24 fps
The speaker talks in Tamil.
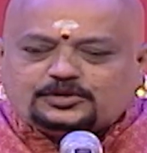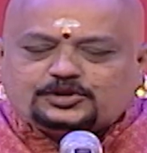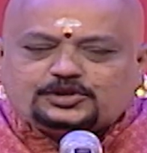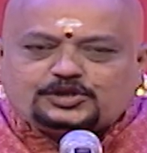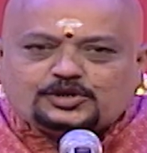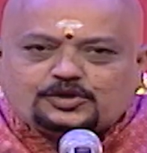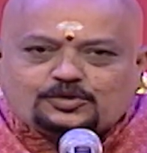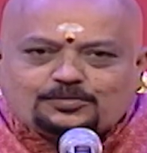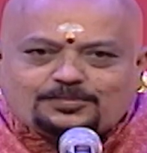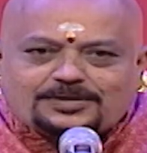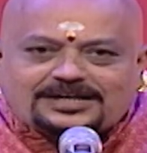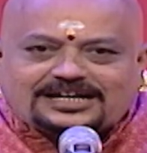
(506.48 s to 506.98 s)

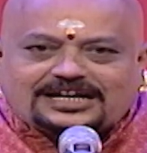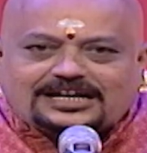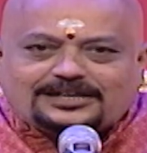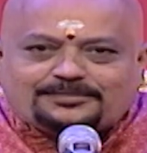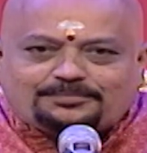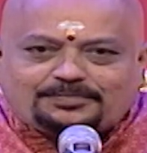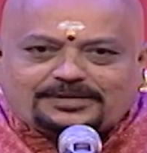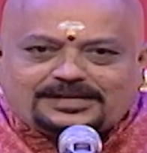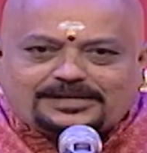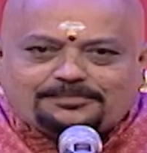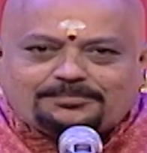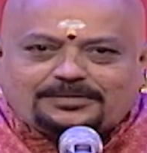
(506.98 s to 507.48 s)
டியூப்பை கட்
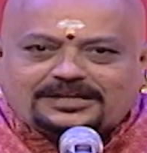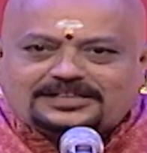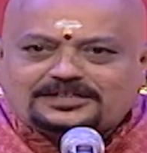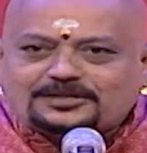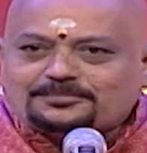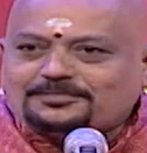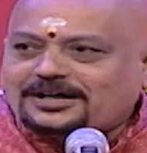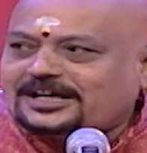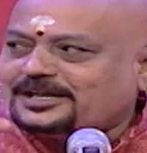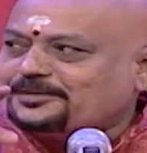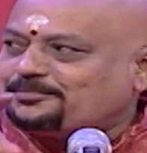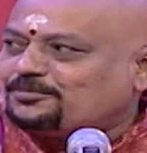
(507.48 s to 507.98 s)
பண்ணி
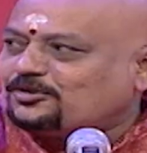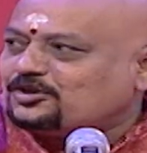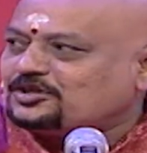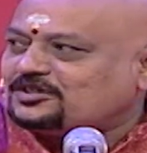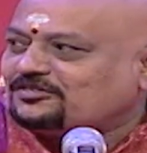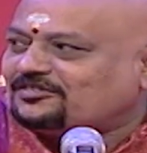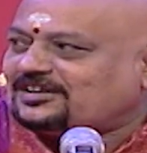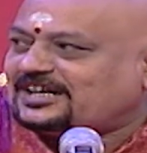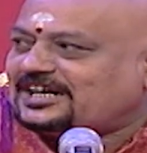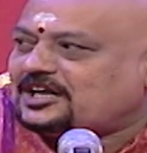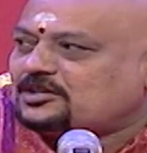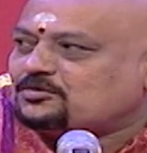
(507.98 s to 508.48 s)
பந்து மாதிரி போட்டு
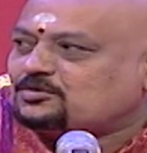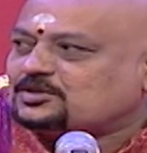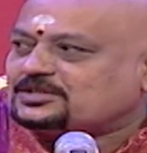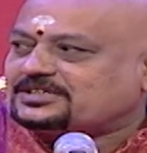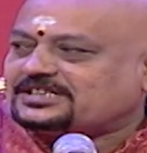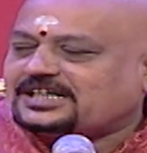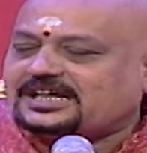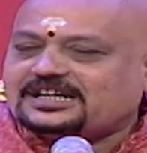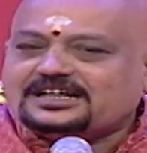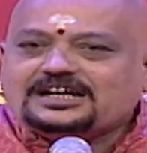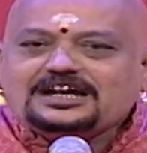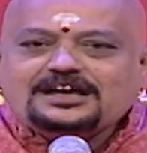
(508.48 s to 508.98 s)
விளையாடுவோம்
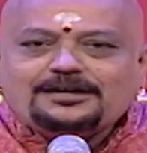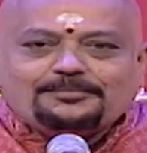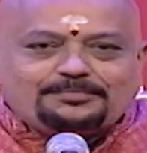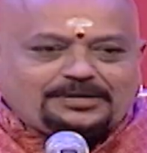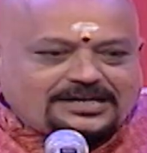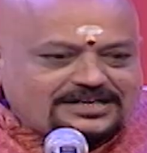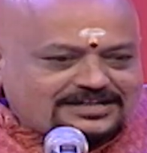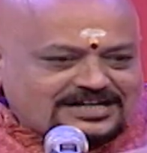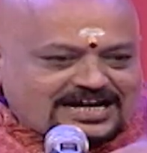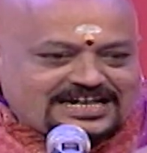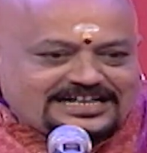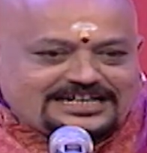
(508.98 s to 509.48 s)
சார்
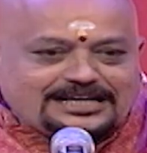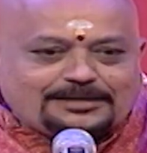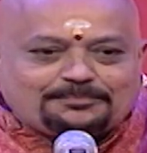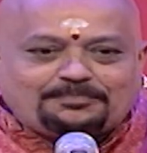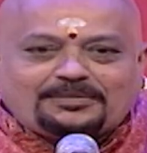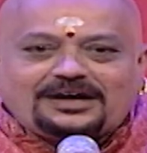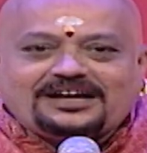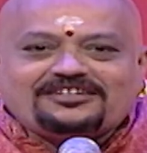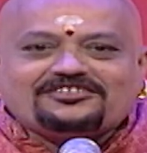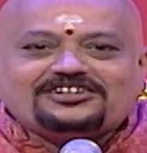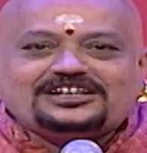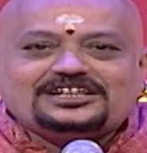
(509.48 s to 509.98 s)
பெருங்காய
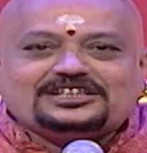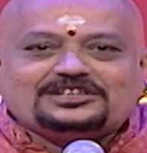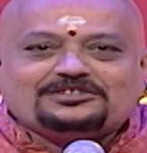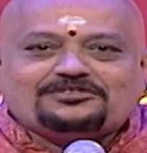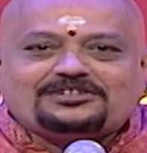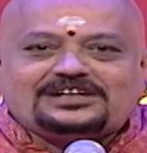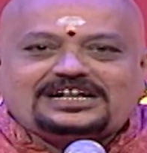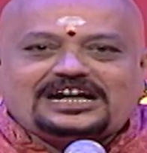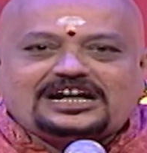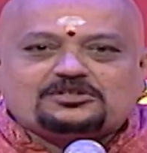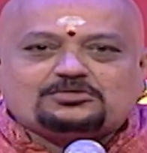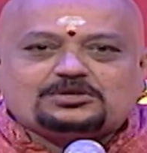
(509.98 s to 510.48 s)
டப்பாவை எடுத்து
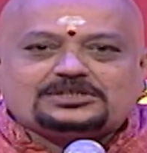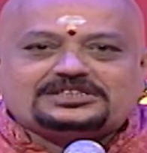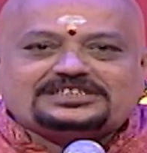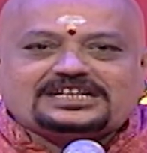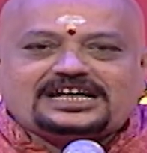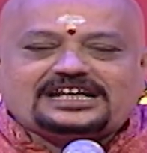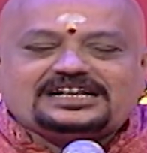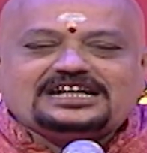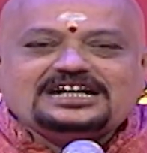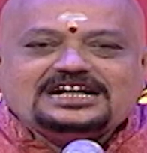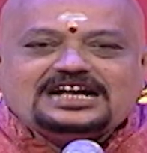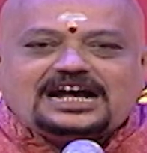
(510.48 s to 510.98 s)
விளையாடுவோம்
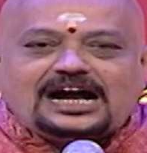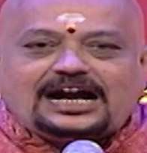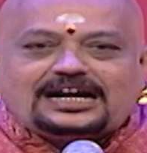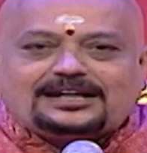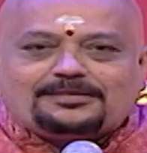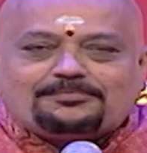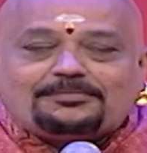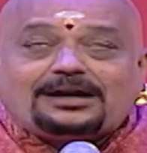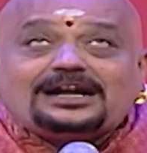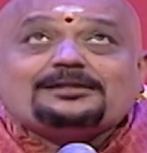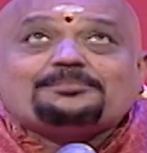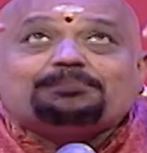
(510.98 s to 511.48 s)
சார் அட
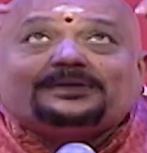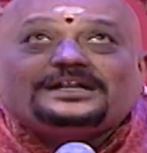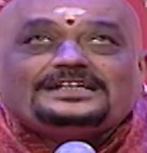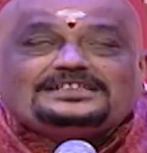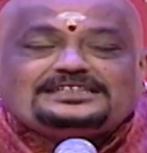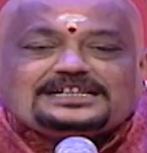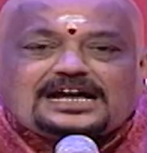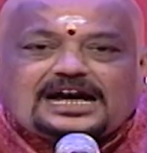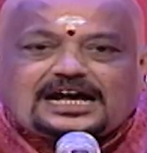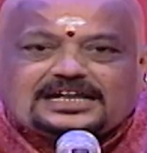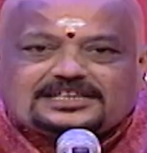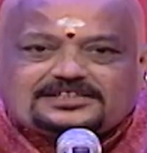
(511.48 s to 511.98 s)
மழை
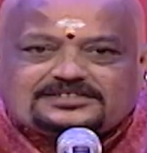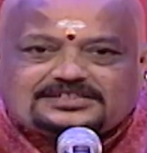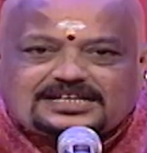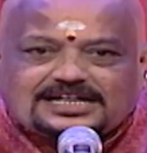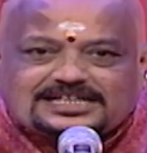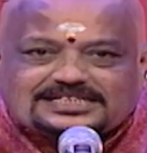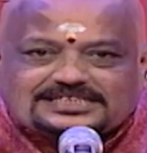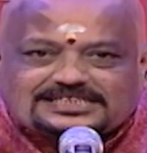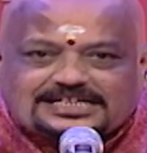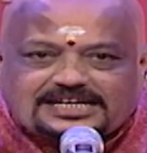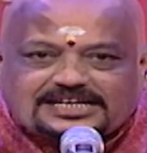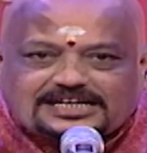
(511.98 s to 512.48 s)
பெஞ்சால்
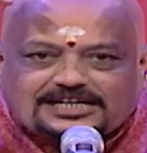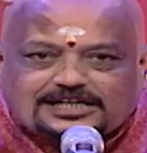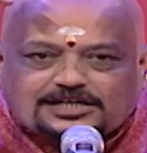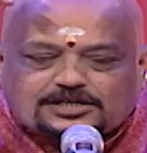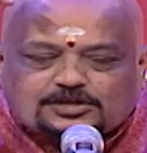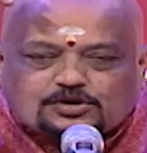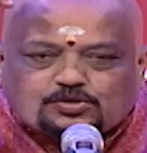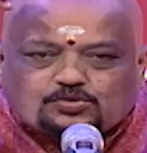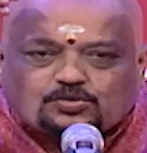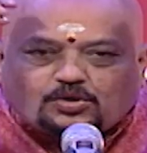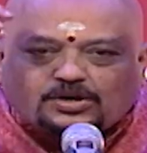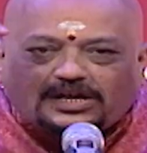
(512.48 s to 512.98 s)
அதுதான் சார்
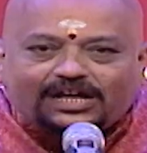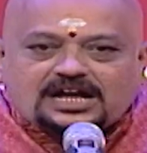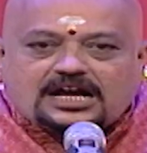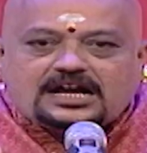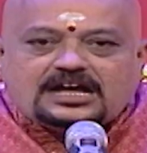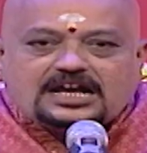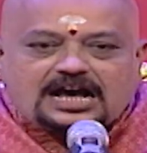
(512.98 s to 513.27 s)
எங்களுக்கு கூட